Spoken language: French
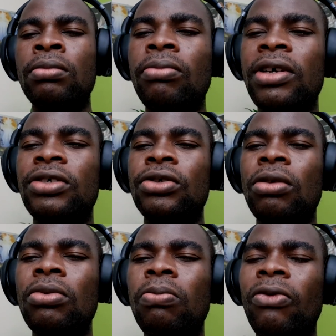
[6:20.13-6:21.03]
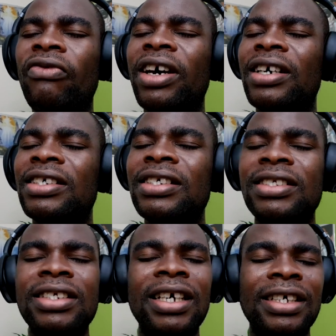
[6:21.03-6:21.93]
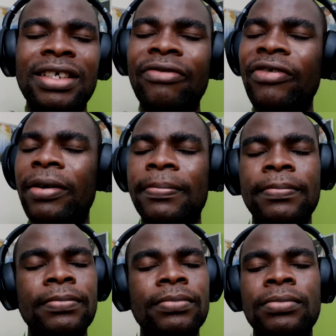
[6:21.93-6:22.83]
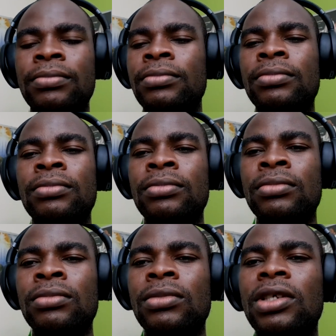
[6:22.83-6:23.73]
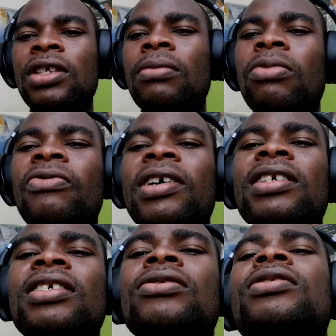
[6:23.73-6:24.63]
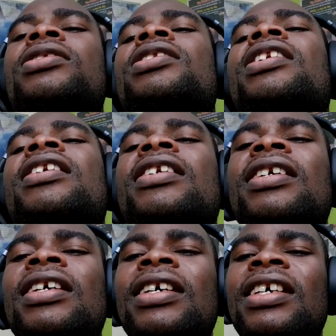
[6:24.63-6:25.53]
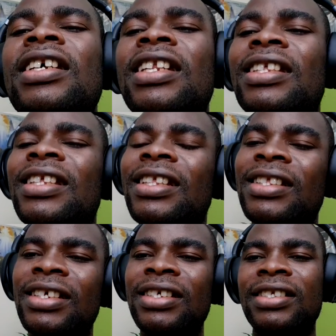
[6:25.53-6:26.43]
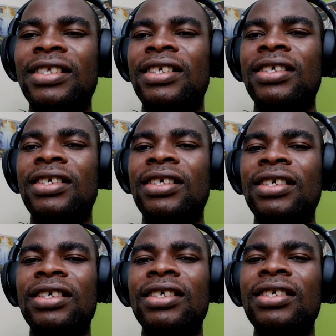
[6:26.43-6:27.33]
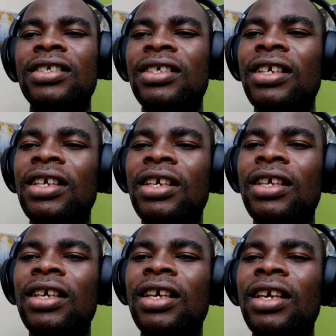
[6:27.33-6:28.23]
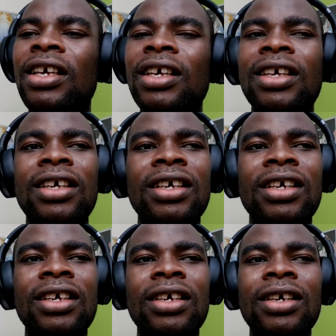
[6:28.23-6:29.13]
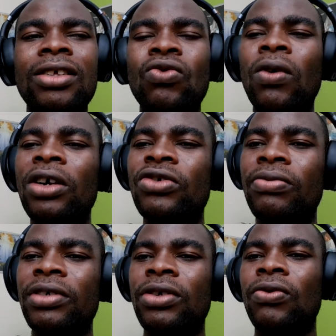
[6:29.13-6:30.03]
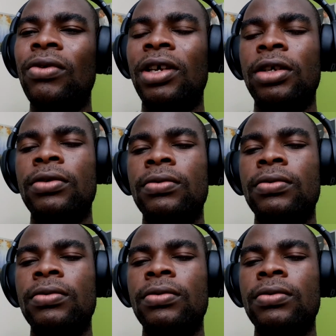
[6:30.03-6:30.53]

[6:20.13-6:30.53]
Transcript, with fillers: Mais cet homme ne pouvait rien dire à sa femme. Il ne pouvait rien lui dire. Il était triste. Et trois jours vont s'écouler.